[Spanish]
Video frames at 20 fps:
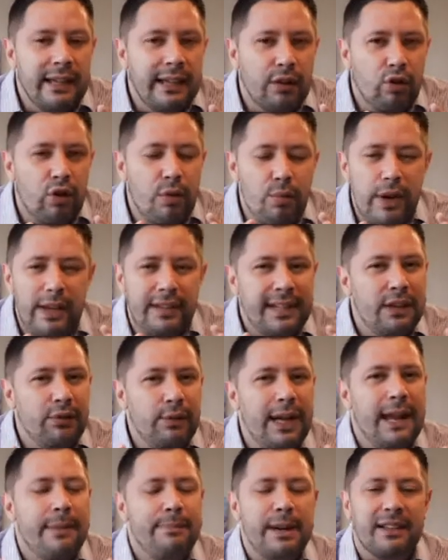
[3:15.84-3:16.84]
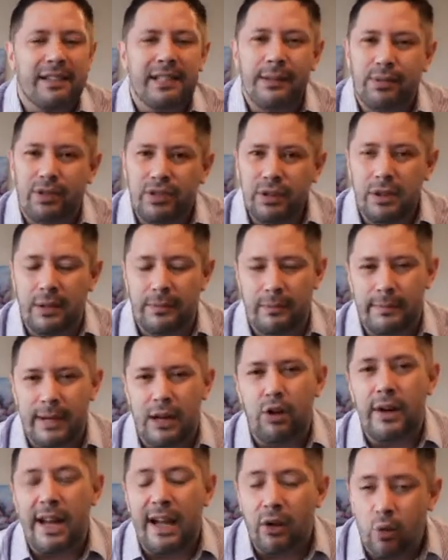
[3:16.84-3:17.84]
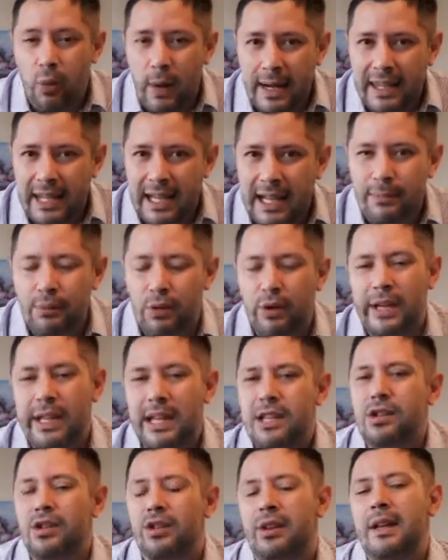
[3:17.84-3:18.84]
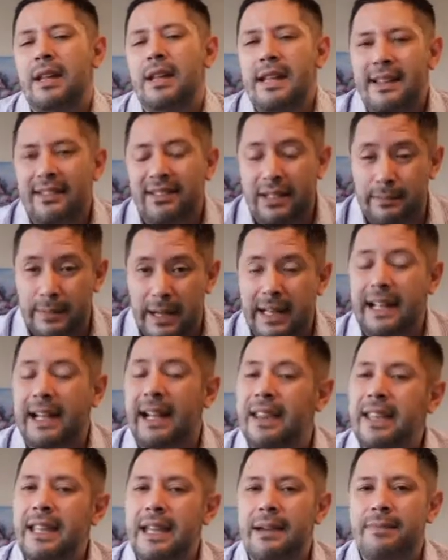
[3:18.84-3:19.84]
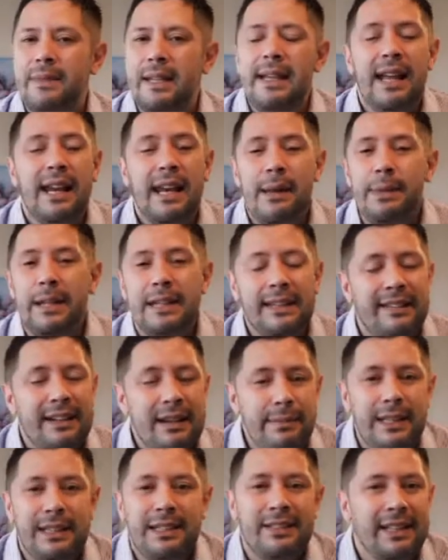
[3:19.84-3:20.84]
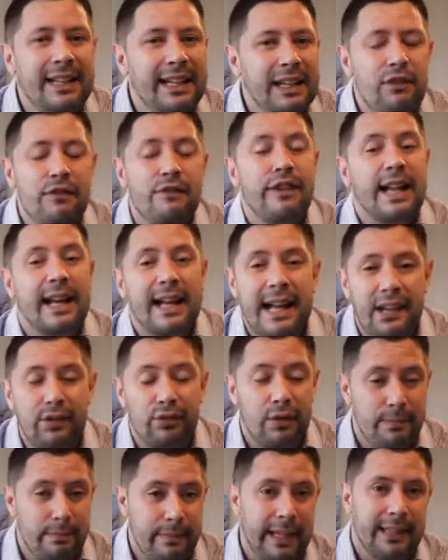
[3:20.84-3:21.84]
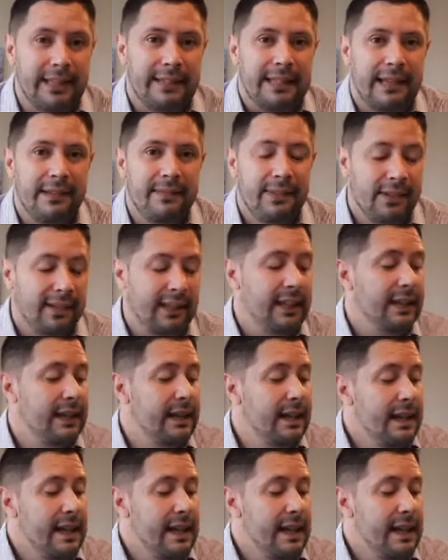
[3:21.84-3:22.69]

como esa no es la percepción bajo la cual, digamos, ellos se mercadean, lamentablemente sería un fracaso en venta. ¿sí?